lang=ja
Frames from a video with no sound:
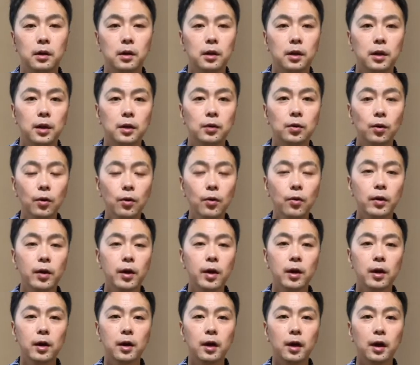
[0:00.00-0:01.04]
どの
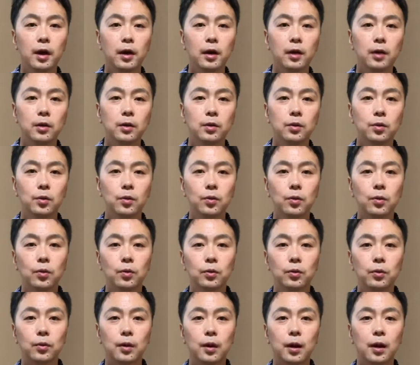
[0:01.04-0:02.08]
弦がどの
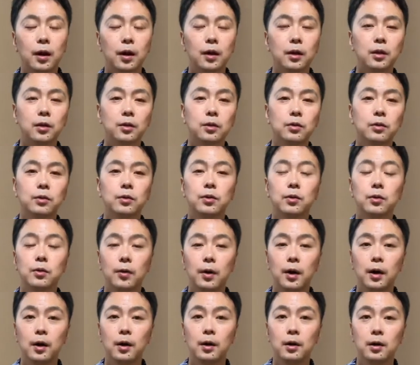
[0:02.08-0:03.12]
音かというの
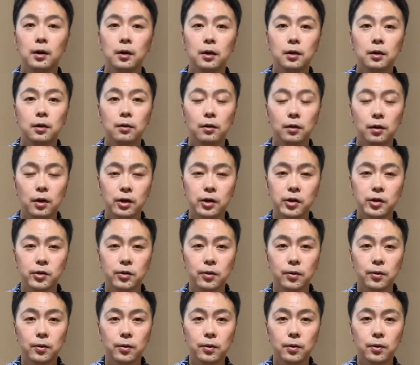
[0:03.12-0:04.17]
は私
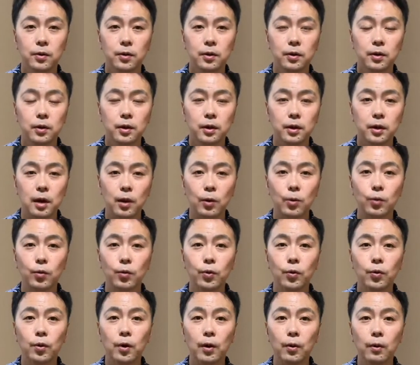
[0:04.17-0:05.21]
の過去
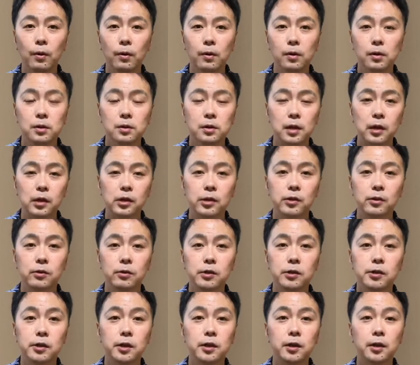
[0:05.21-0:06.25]
動画を参照
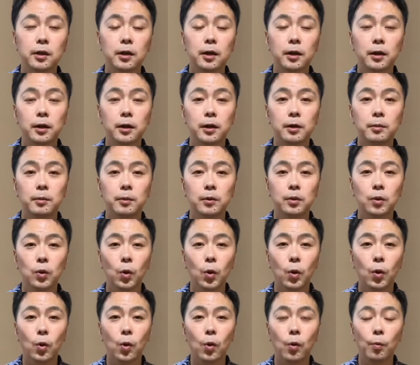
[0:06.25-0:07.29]
していただければと
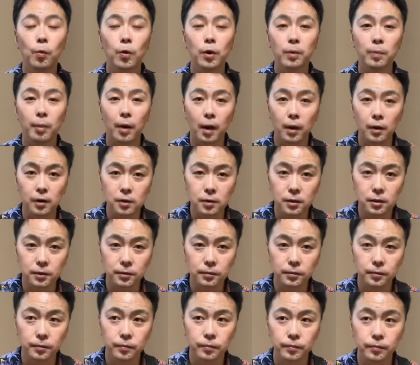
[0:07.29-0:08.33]
思います
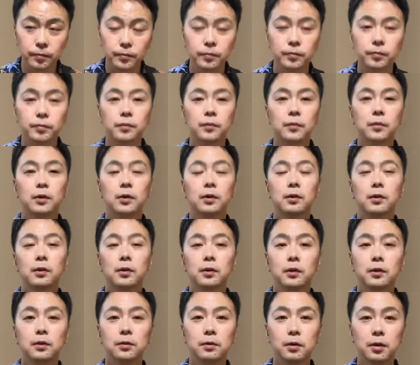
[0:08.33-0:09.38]

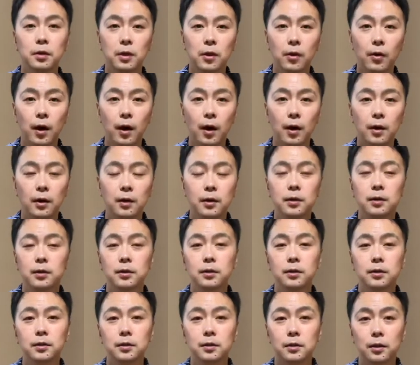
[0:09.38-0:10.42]
それでは
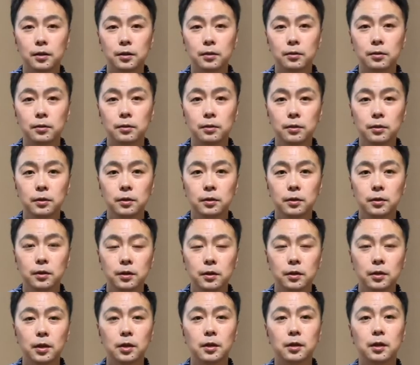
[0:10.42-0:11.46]
早速
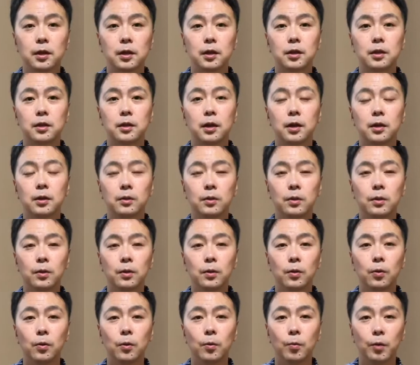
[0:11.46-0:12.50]
やっていきたい
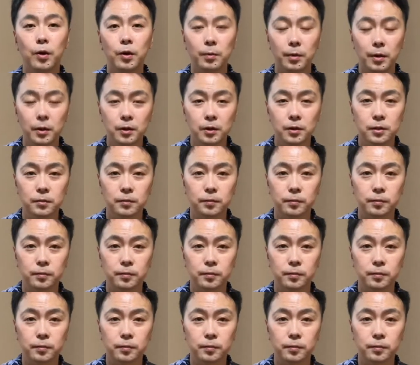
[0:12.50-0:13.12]
と思います。